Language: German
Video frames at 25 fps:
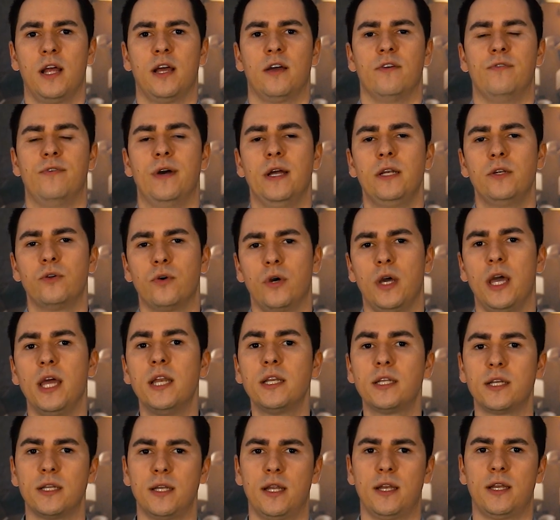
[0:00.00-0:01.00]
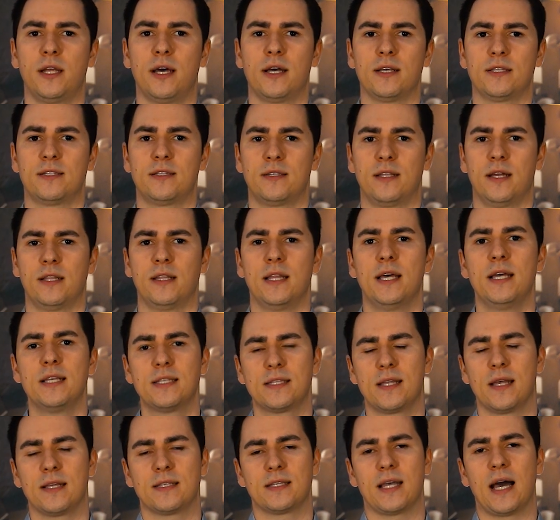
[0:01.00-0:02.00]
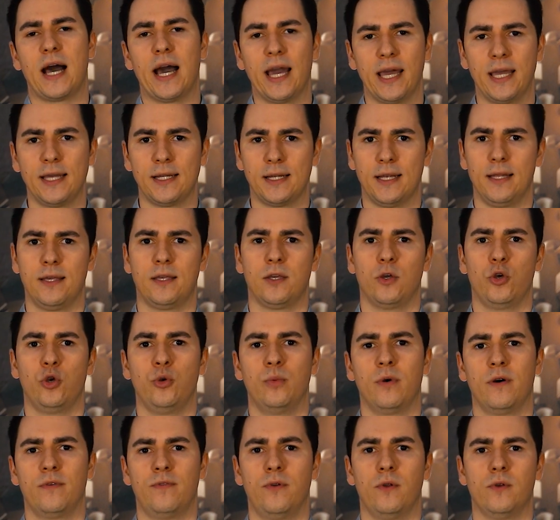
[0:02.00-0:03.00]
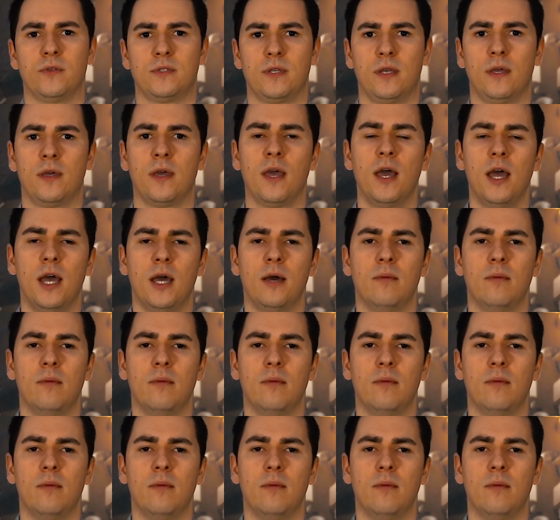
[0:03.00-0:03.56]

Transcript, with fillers: Wenn du Internet hast, dann ist das eigentlich überflüssig.